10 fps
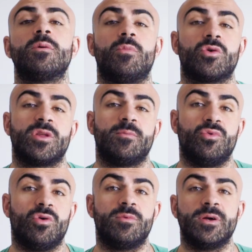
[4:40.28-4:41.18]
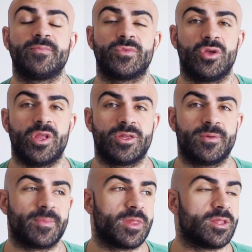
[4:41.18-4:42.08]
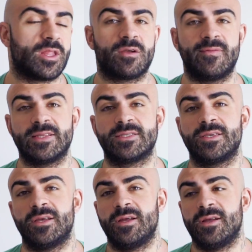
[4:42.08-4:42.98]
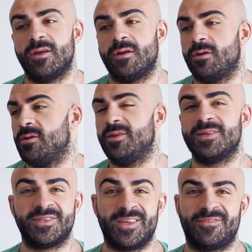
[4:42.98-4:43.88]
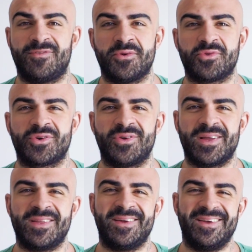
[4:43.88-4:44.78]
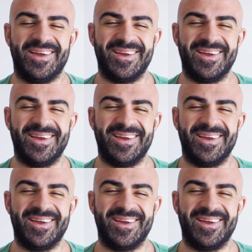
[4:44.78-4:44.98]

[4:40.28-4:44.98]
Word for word: można byłoby dodać. Tak więc idę zjeść swoją czekoladę.